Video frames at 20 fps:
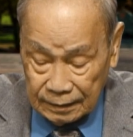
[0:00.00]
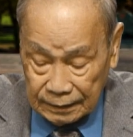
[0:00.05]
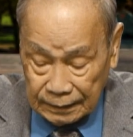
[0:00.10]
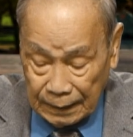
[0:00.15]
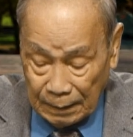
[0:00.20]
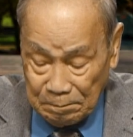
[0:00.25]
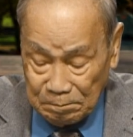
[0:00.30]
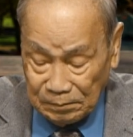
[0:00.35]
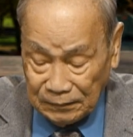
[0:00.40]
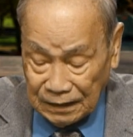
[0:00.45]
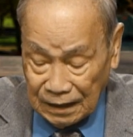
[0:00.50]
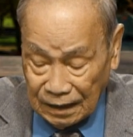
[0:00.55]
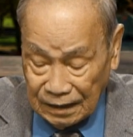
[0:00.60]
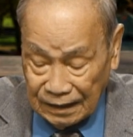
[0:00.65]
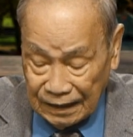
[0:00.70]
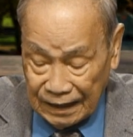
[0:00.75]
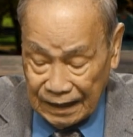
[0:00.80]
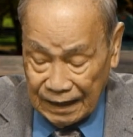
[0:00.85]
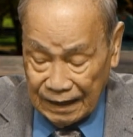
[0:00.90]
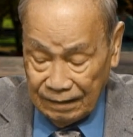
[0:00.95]
cấm
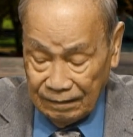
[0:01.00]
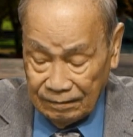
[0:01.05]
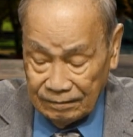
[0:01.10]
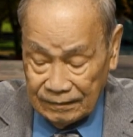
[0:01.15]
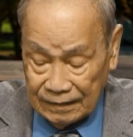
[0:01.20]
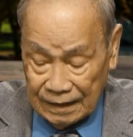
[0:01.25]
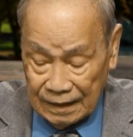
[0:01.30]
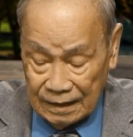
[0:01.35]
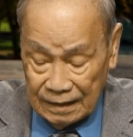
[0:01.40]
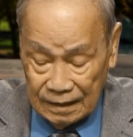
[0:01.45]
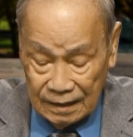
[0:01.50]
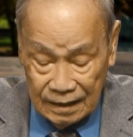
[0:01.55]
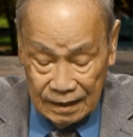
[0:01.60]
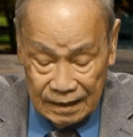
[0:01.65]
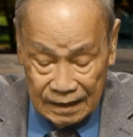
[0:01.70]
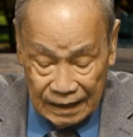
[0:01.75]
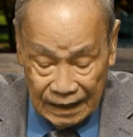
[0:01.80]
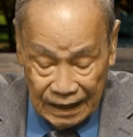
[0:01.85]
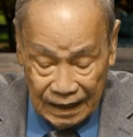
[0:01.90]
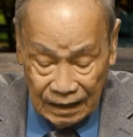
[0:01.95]
vận Nga và
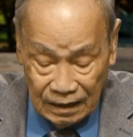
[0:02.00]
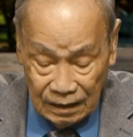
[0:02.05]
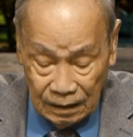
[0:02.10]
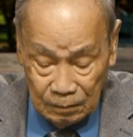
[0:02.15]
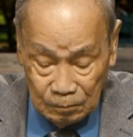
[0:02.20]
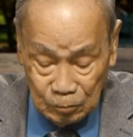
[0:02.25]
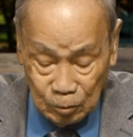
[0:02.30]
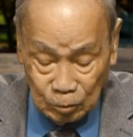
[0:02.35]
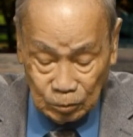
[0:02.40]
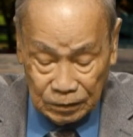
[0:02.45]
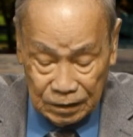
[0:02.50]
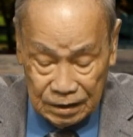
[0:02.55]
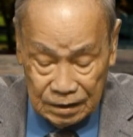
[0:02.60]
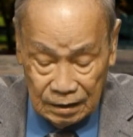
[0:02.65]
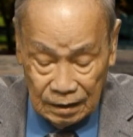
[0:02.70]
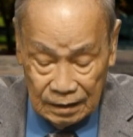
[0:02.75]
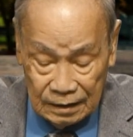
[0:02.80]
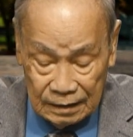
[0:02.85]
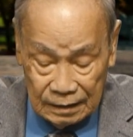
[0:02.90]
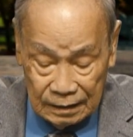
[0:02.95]
lên án Putin